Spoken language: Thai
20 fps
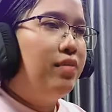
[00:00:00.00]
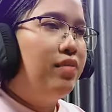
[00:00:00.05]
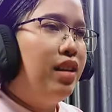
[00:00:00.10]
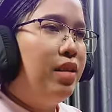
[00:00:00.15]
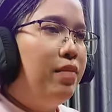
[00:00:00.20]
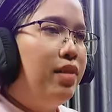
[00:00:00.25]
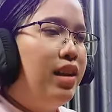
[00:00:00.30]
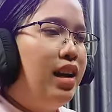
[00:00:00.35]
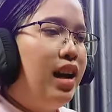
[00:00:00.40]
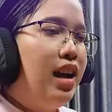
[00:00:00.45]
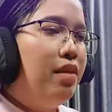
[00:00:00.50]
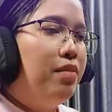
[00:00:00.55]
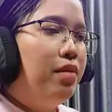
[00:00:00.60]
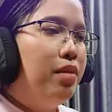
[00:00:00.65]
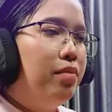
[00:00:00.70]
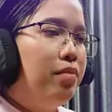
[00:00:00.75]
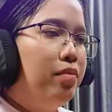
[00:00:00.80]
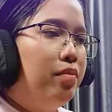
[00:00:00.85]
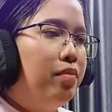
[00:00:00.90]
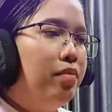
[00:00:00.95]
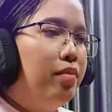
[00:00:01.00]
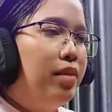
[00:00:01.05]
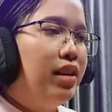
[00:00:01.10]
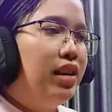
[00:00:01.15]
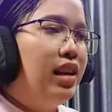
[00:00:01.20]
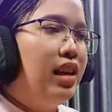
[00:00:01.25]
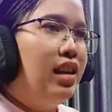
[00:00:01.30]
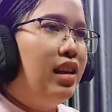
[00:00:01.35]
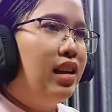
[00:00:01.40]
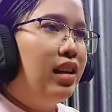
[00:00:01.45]
กน้ำใส่ไม่ได้
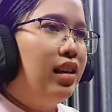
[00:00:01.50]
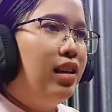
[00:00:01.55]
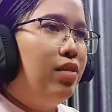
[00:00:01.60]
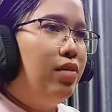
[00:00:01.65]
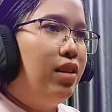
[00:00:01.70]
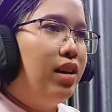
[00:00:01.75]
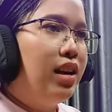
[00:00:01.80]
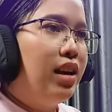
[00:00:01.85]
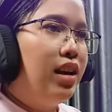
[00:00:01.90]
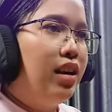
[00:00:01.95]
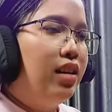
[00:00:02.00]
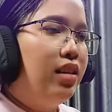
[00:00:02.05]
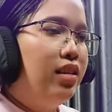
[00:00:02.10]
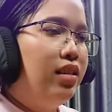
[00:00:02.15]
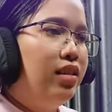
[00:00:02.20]
มันกินอย่างเดียวเลยค่ะ